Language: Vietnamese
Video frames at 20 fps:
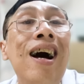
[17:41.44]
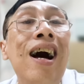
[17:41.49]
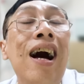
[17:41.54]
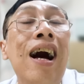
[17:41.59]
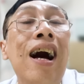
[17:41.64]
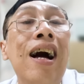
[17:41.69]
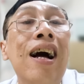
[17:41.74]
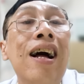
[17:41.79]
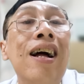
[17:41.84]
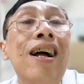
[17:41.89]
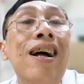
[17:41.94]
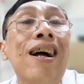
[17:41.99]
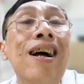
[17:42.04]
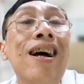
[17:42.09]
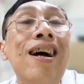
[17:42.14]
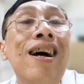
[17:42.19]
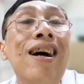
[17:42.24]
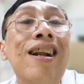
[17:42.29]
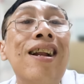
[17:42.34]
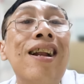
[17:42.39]
à,
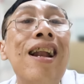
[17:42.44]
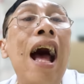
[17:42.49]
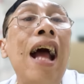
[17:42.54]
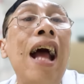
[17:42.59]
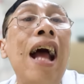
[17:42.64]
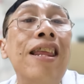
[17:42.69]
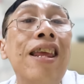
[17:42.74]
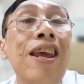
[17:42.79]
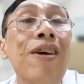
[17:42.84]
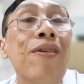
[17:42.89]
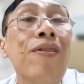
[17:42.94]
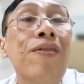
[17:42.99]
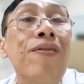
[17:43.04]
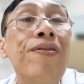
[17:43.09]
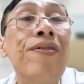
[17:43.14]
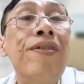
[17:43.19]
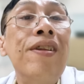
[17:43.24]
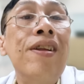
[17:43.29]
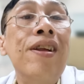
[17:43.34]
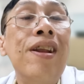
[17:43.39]
à đa chiều
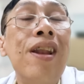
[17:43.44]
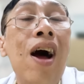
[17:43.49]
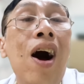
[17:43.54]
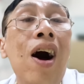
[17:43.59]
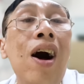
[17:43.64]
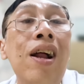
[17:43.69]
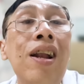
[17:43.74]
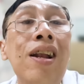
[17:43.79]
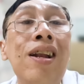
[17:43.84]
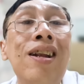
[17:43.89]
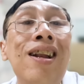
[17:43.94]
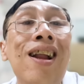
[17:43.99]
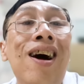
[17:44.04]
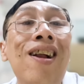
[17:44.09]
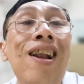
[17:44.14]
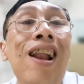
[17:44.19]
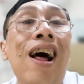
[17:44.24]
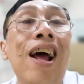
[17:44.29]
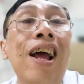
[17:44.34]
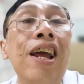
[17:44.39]
đó dạ. đó
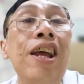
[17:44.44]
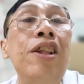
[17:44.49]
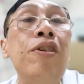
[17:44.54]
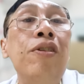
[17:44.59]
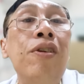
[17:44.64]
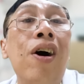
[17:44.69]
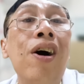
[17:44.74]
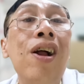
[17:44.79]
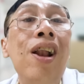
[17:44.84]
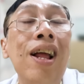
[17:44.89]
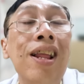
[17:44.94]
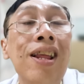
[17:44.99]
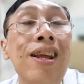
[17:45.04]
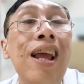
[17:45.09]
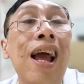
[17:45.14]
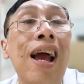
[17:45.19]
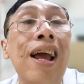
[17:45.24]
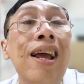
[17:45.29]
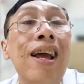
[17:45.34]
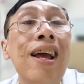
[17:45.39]
yeah. là ý tôi nói là
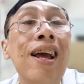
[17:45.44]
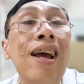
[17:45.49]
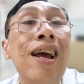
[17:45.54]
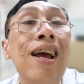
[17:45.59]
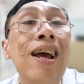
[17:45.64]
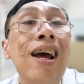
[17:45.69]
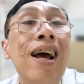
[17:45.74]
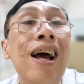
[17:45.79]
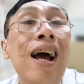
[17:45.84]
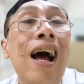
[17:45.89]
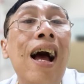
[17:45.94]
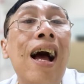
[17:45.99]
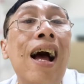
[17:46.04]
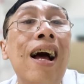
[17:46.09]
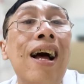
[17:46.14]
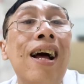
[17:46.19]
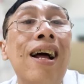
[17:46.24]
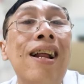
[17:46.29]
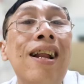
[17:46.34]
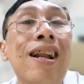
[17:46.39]
như vậy
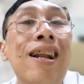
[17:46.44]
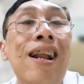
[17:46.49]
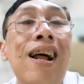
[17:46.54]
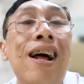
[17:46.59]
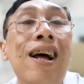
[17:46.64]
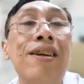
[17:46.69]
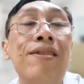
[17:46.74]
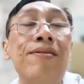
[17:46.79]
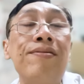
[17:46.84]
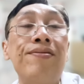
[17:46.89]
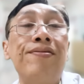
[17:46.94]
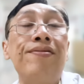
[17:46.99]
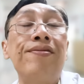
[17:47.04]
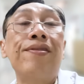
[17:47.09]
à đó.